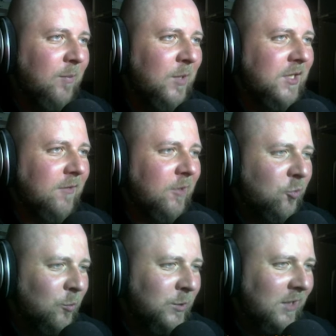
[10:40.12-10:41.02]
Ой, опять я в
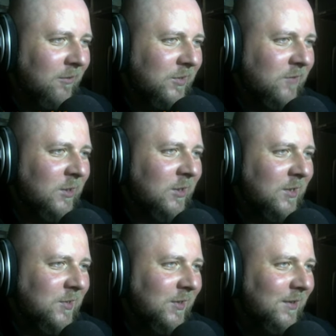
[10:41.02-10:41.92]
очко уставился в это
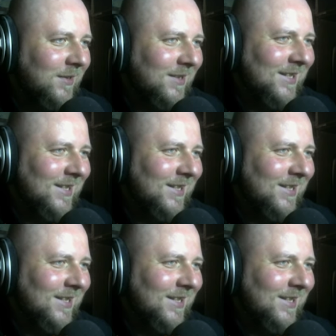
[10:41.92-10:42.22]
красное.